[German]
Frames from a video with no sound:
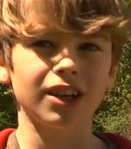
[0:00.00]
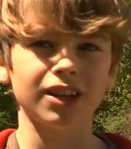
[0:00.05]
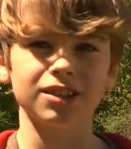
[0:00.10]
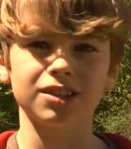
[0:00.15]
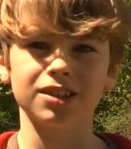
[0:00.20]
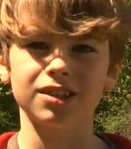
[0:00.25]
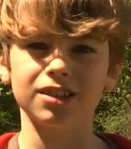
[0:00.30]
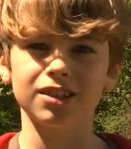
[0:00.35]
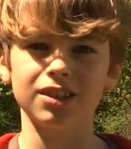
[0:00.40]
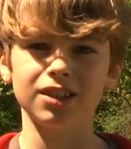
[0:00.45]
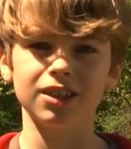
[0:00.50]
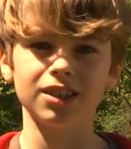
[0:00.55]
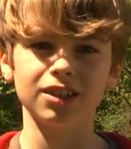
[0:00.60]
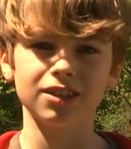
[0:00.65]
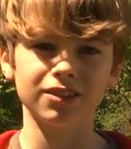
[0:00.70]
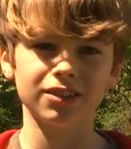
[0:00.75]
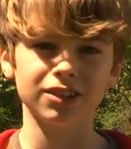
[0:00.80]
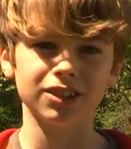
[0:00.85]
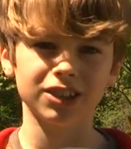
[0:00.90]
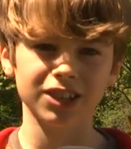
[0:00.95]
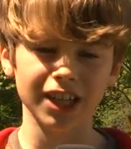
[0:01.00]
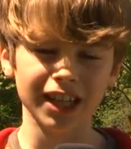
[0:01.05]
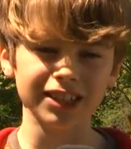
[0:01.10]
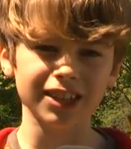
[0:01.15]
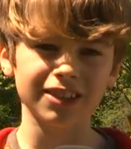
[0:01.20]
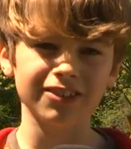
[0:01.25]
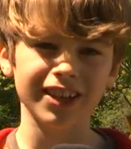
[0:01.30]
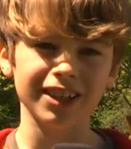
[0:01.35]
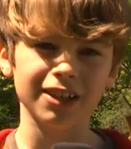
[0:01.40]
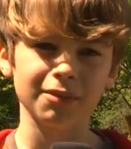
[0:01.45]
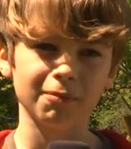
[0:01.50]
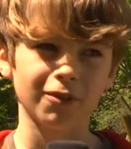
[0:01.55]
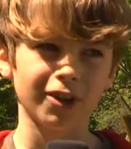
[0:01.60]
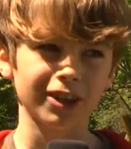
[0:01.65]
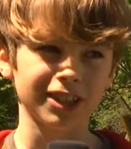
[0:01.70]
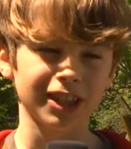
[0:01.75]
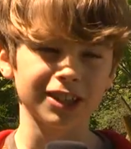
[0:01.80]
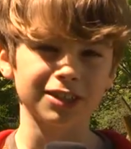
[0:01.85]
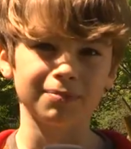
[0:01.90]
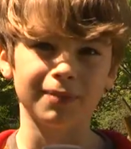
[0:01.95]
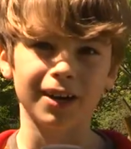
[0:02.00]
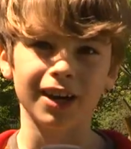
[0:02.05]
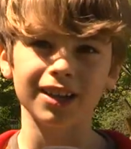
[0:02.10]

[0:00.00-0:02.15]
dass die Stadt Quedlinburg das